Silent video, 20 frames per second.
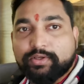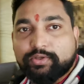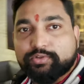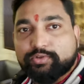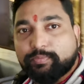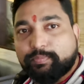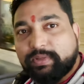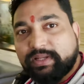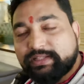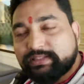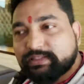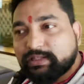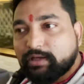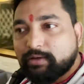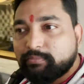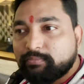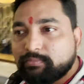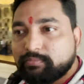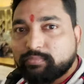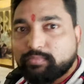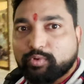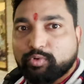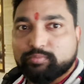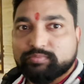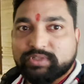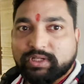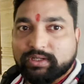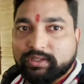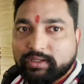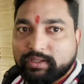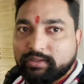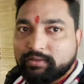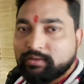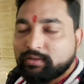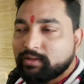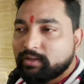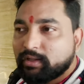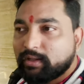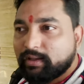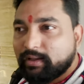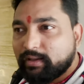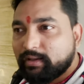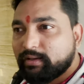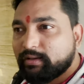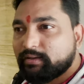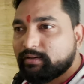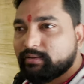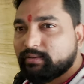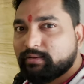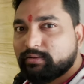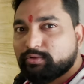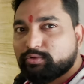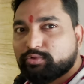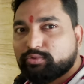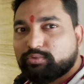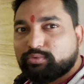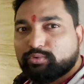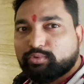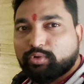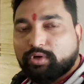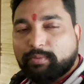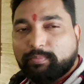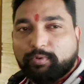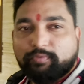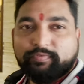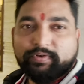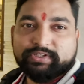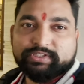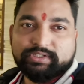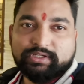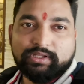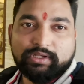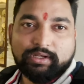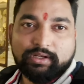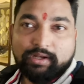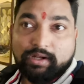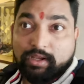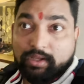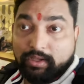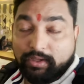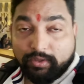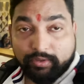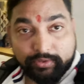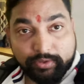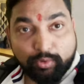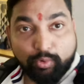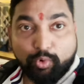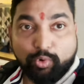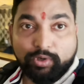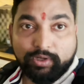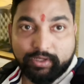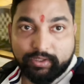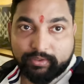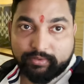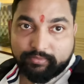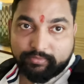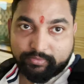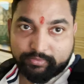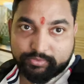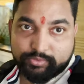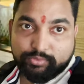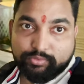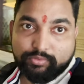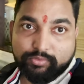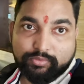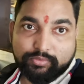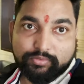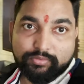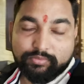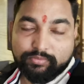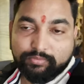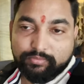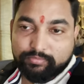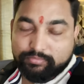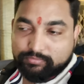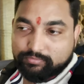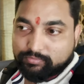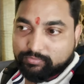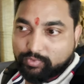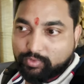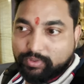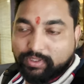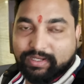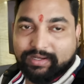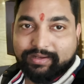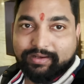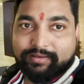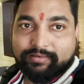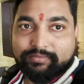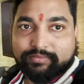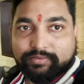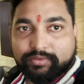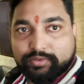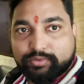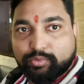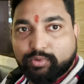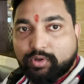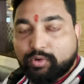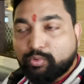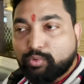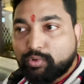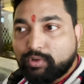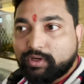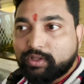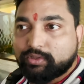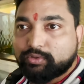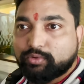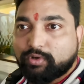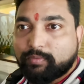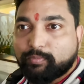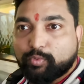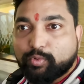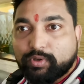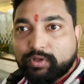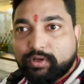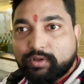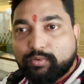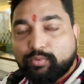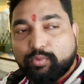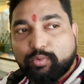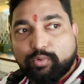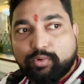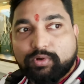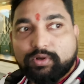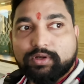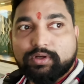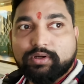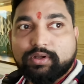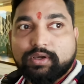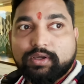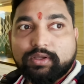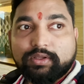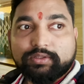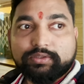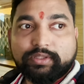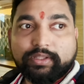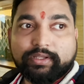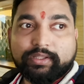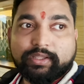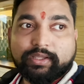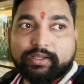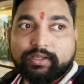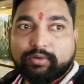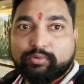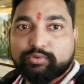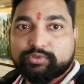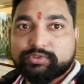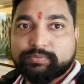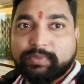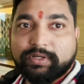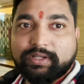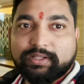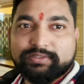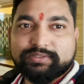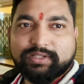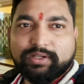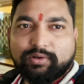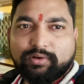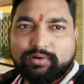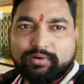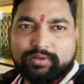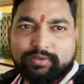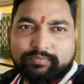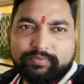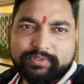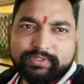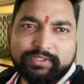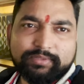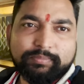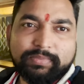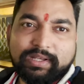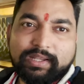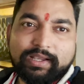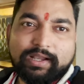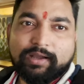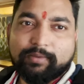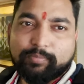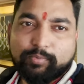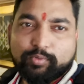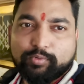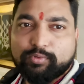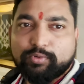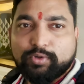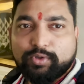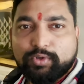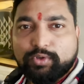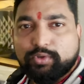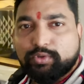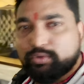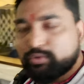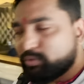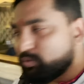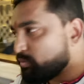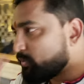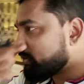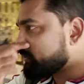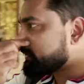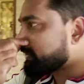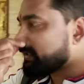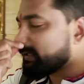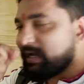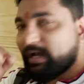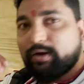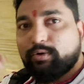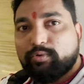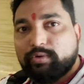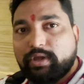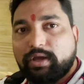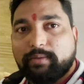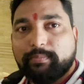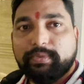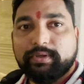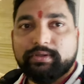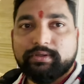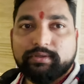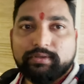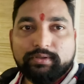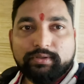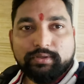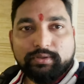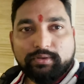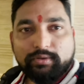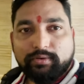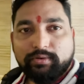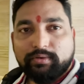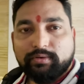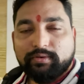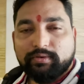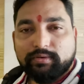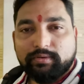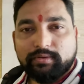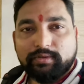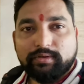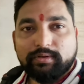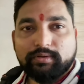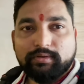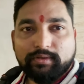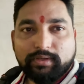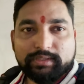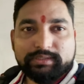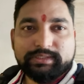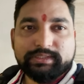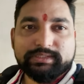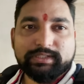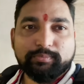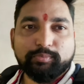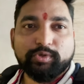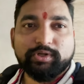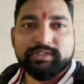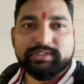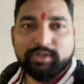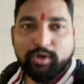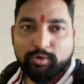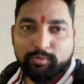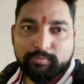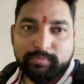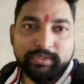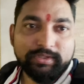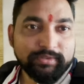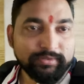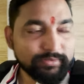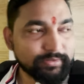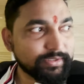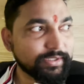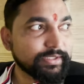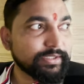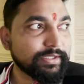सो प्लीज़ कम रूम्स आर क्लीन एंड थोड़ा प्रोफेशनल ये ओल्ड है जो होटल है ना ये थोड़ा ओल्ड है तो आपको है ना ओल्ड तरीके का कुछ बटन्स एंड ऑल एवरीथिंग मिलेगा आपको तो अच्छा है आओ यहाँ पे और uh, अच्छे से आपको डिस्काउंट भी दे